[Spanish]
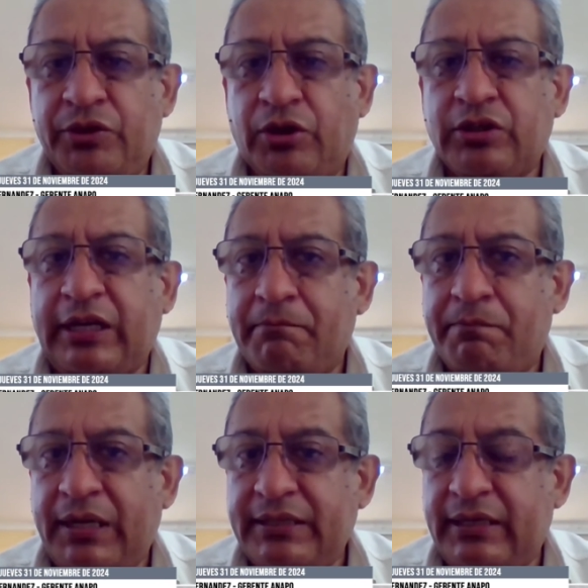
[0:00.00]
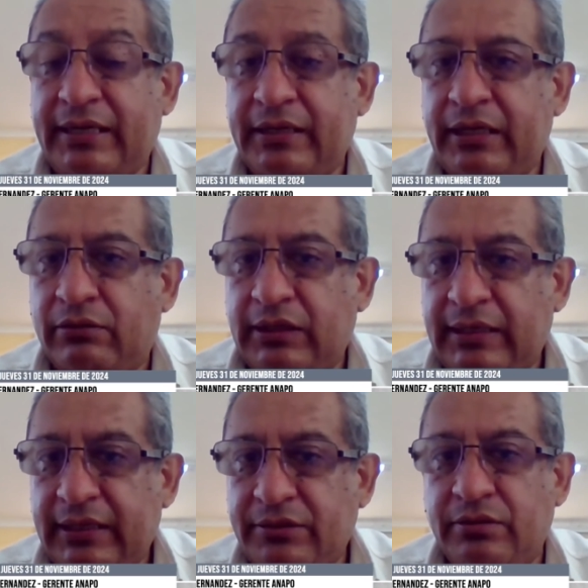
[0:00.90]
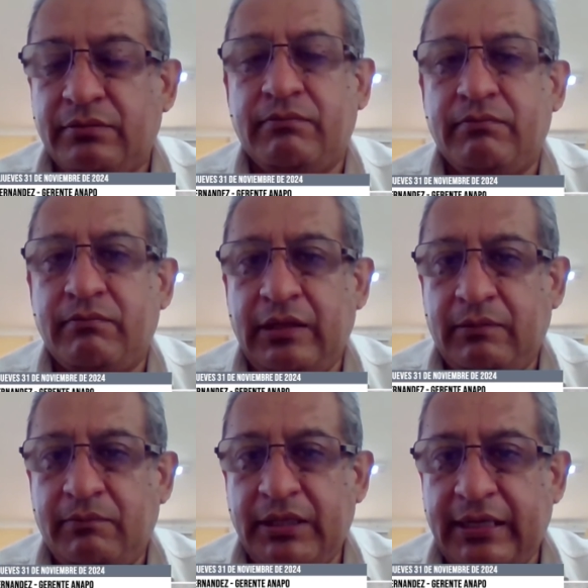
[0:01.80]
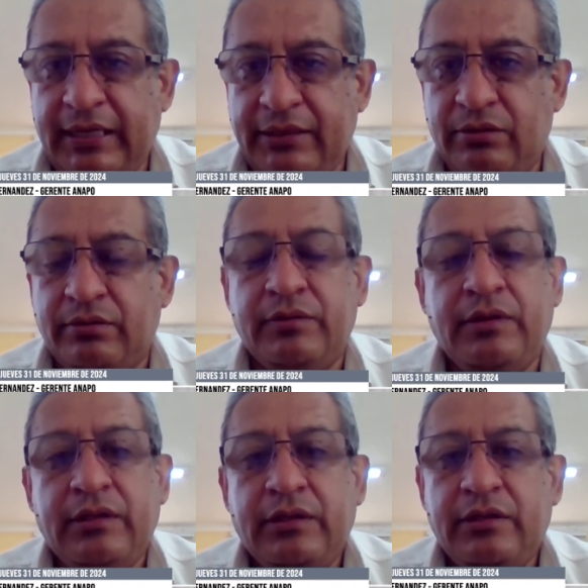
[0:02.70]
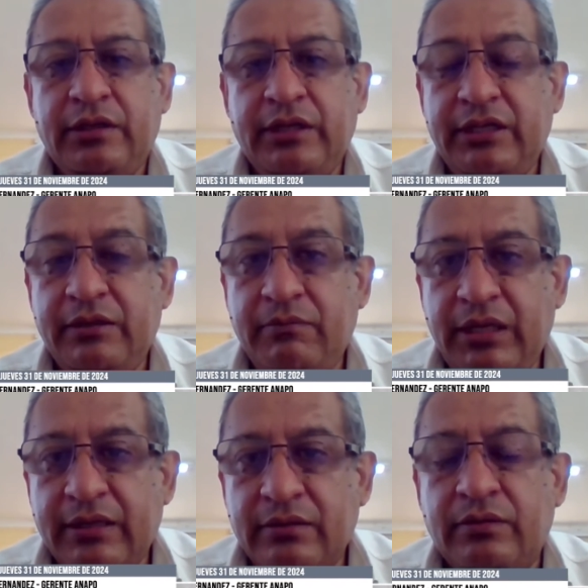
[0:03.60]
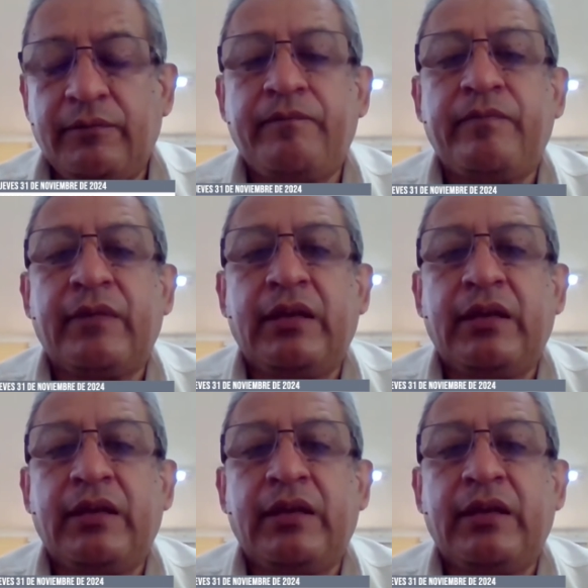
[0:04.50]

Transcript: dos campañas agrícolas al año, en verano y en invierno,